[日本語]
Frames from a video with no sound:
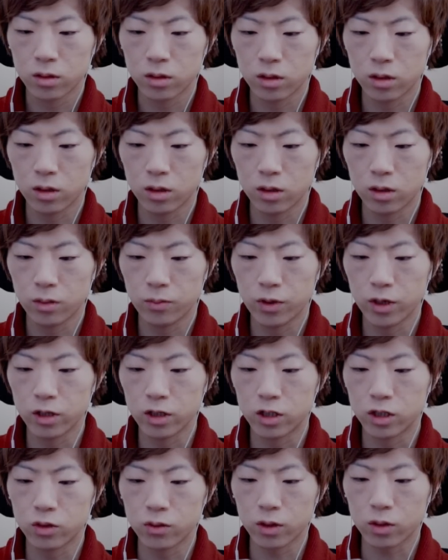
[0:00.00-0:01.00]
えー、
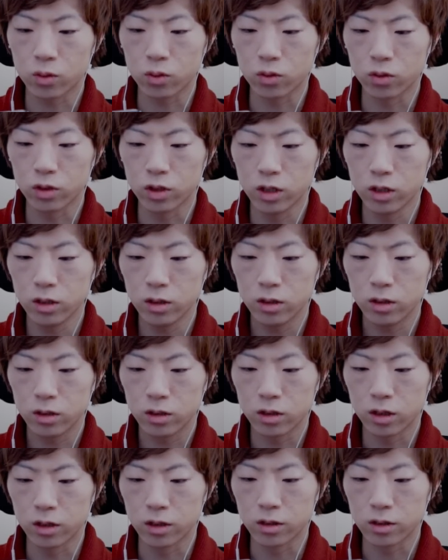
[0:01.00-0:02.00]
ベンチは特に
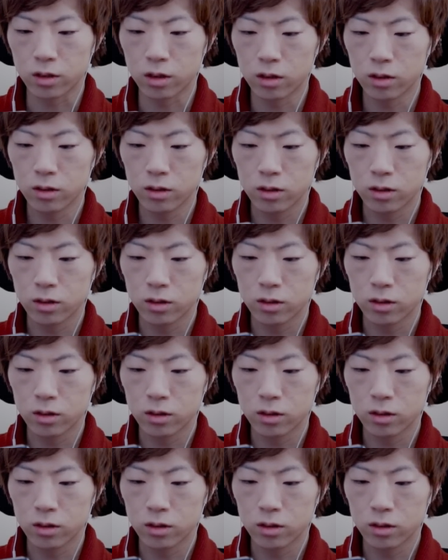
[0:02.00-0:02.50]
ないですか